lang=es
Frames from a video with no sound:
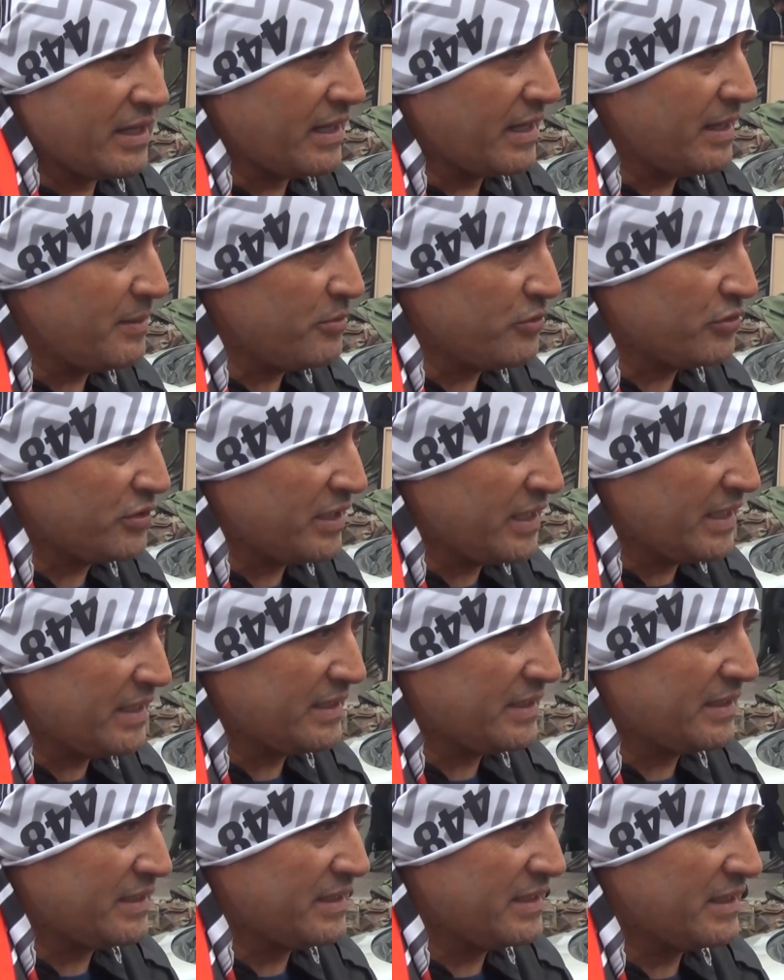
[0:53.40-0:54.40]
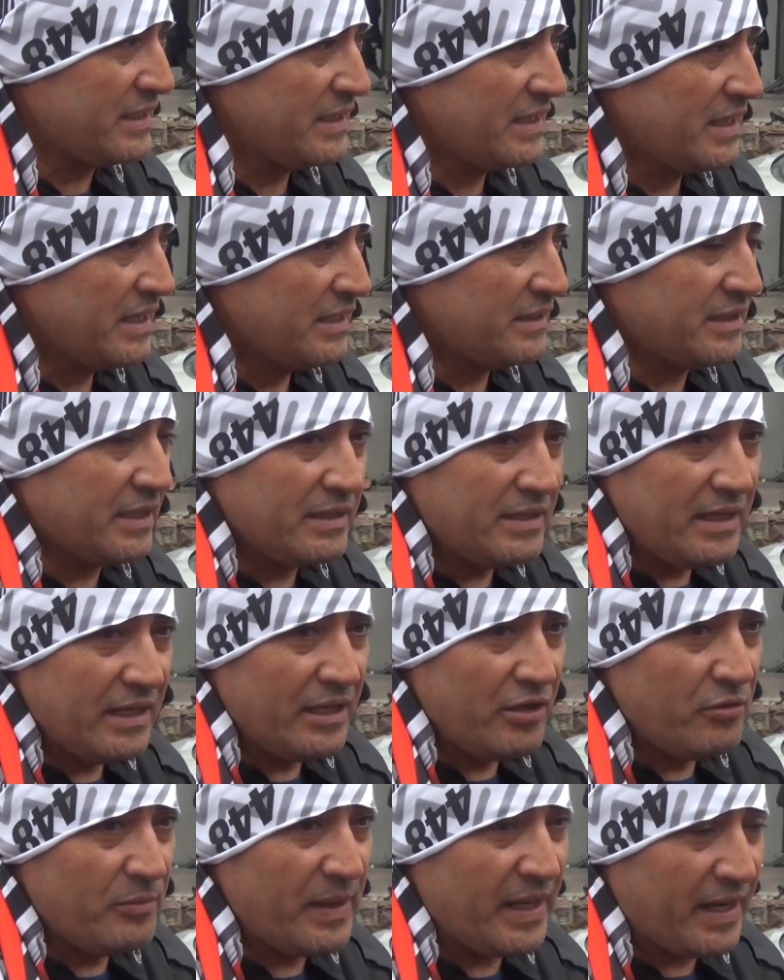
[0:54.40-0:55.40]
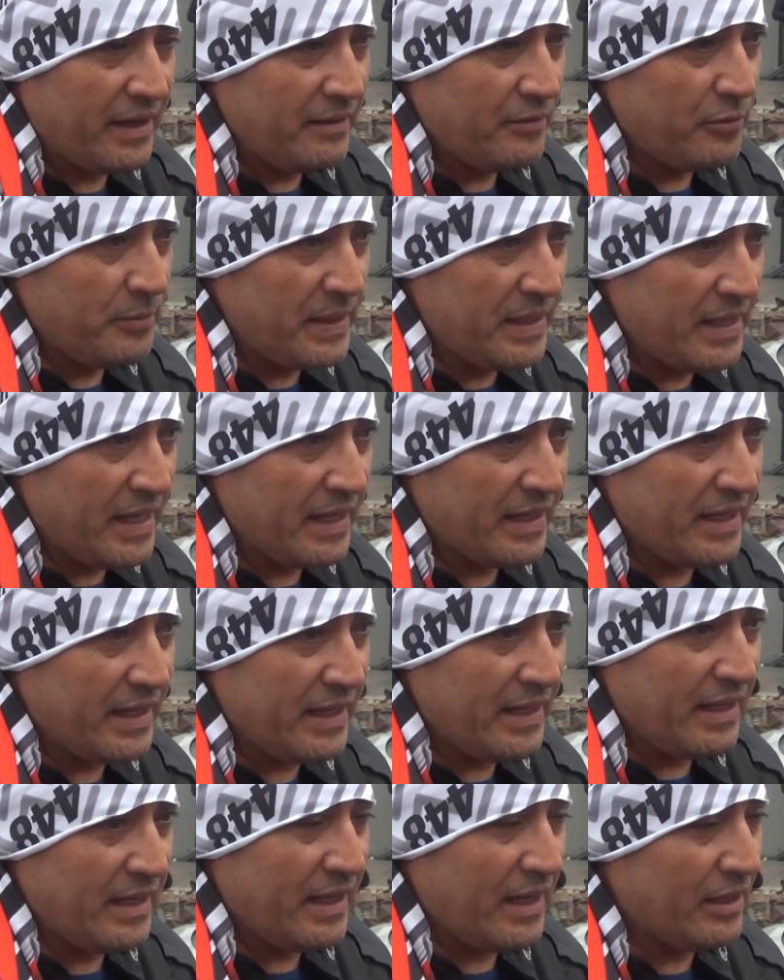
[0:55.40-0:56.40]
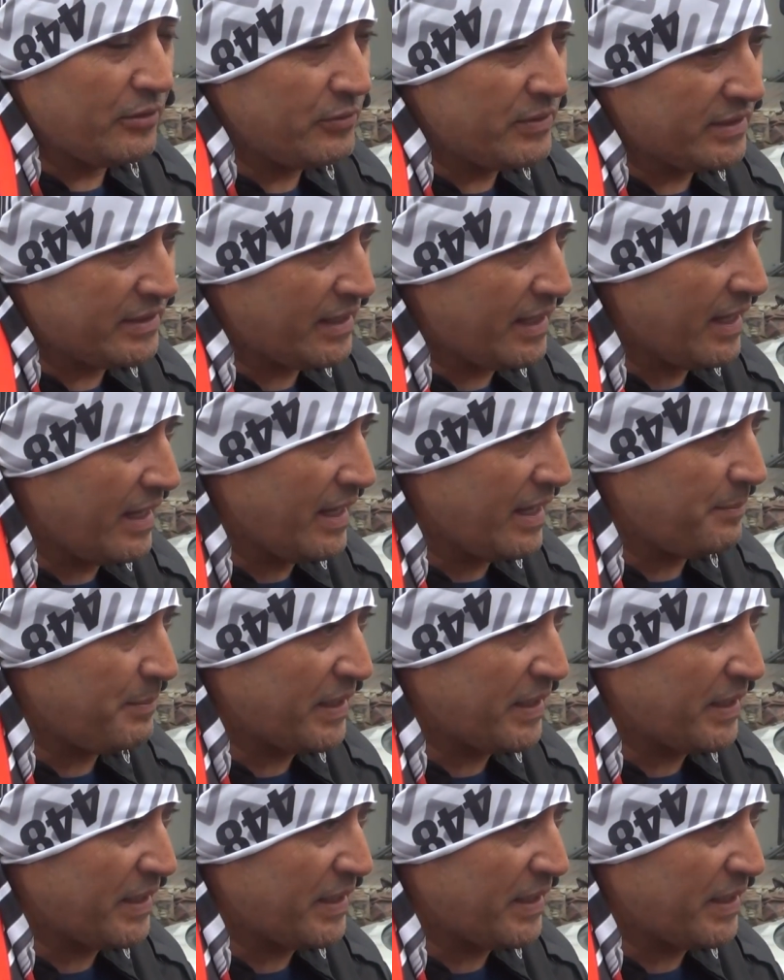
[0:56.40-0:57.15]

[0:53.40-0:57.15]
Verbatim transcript: queremos es rendirle homenaje a nuestra